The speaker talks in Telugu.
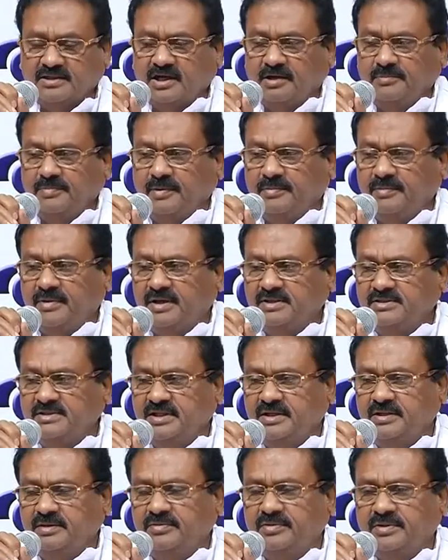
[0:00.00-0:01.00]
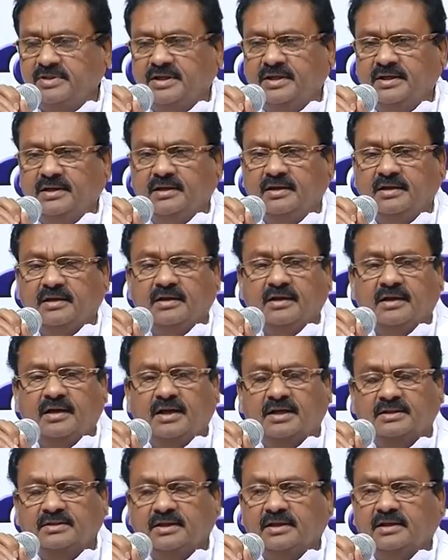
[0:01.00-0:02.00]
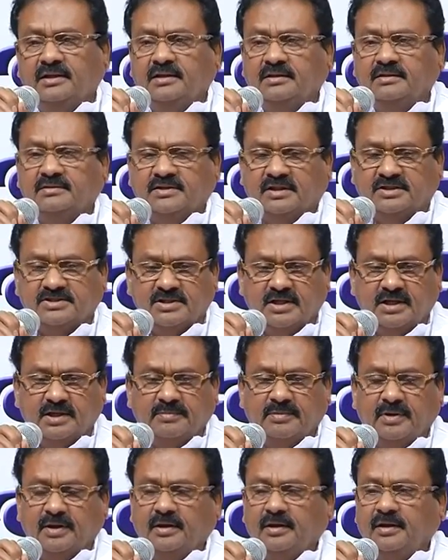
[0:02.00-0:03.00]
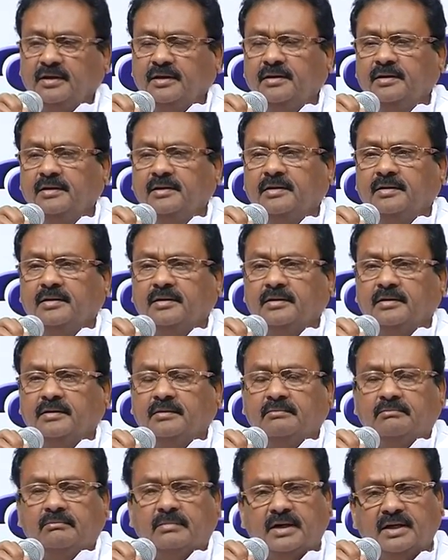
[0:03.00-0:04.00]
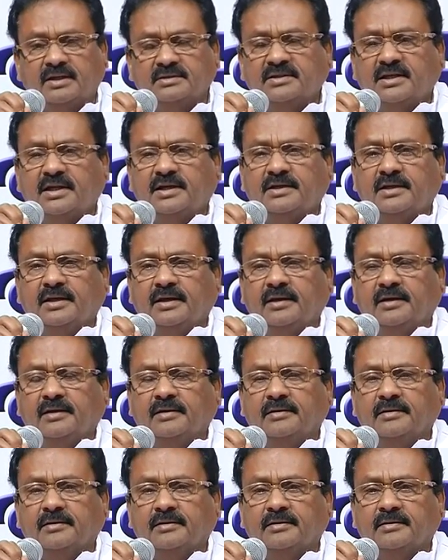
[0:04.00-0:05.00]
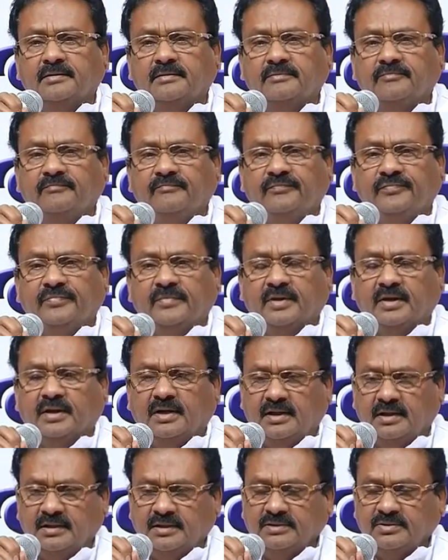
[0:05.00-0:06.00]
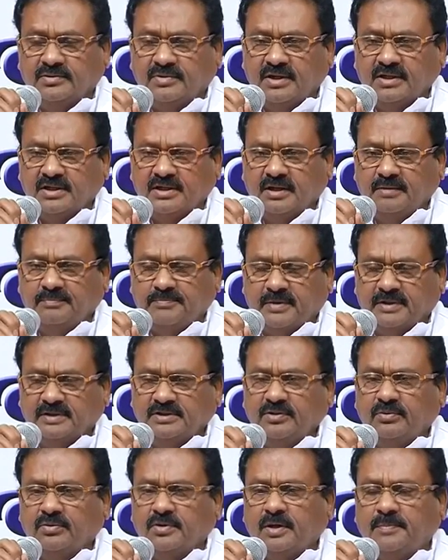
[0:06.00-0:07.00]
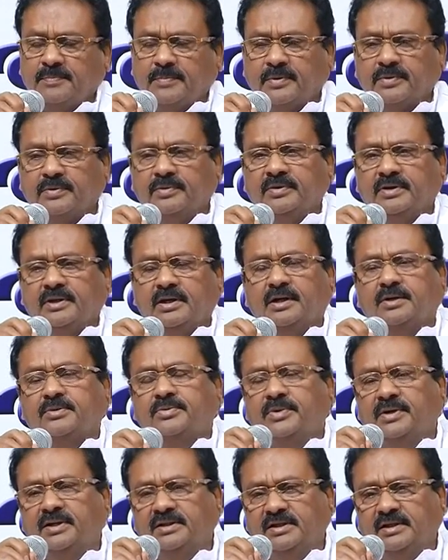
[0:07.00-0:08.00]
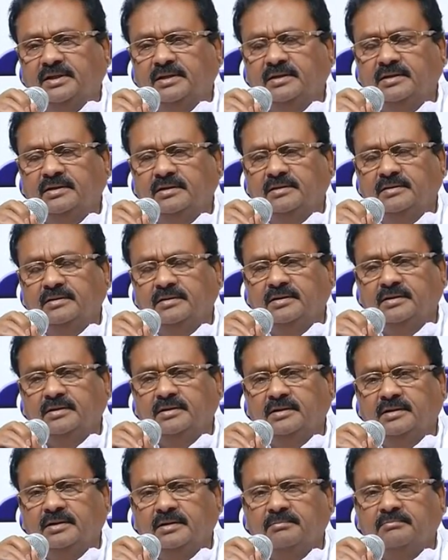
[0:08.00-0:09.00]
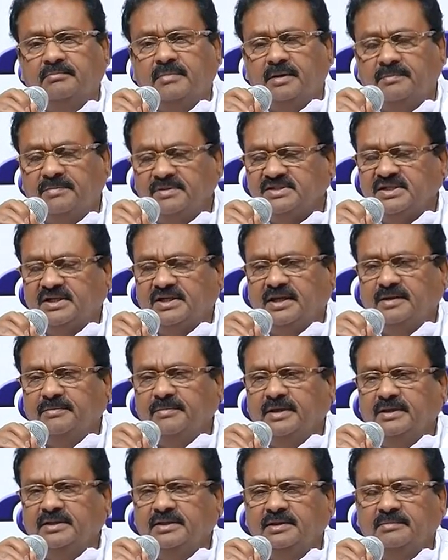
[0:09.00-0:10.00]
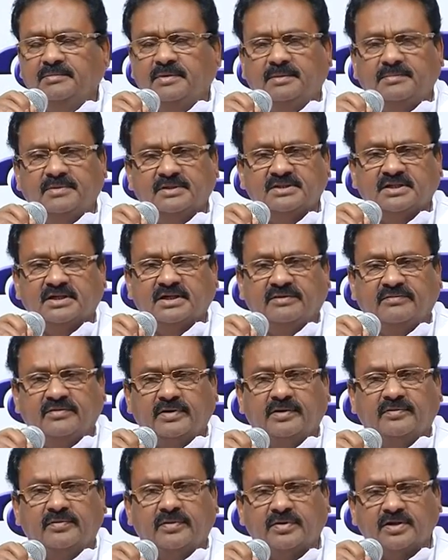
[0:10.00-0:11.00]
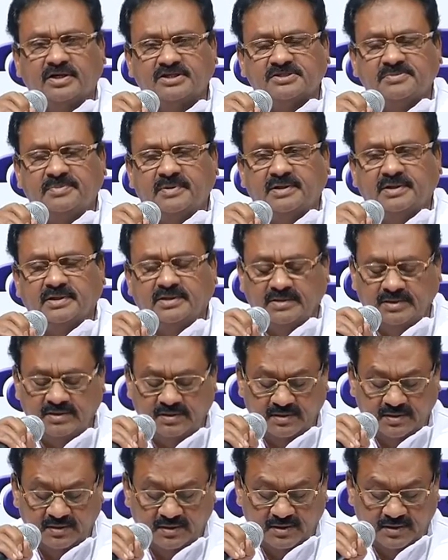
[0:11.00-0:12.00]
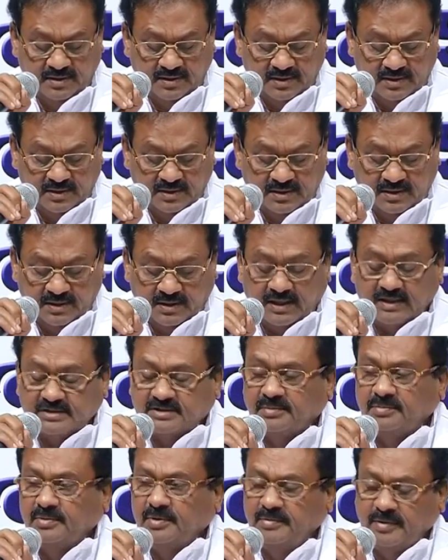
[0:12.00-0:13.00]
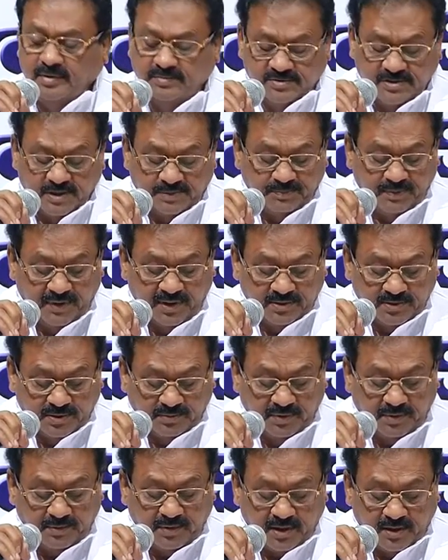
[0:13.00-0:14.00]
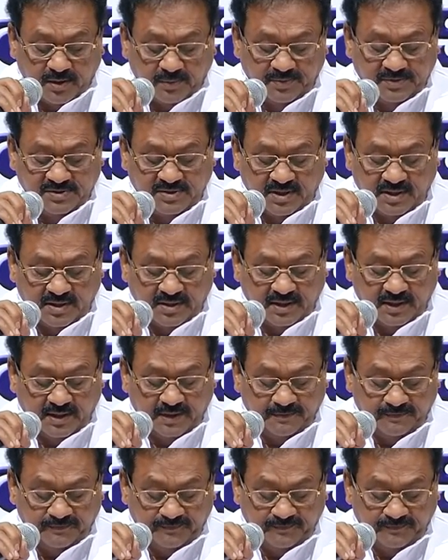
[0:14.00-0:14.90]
అదనపు ఏమైనా చేయాలంటే అది తక్షణమే మా అందరికీ ఎందుకంటే ప్రతి ఒక్క పౌరునికి హక్కు ఉన్నది మా బడ్జెట్ ఏమైంది మా బడ్జెట్ ఎవరెవరు ఖర్చు పెట్టింది గతంలో మేము చెప్పినట్టు మేము ఆరోపించినట్టే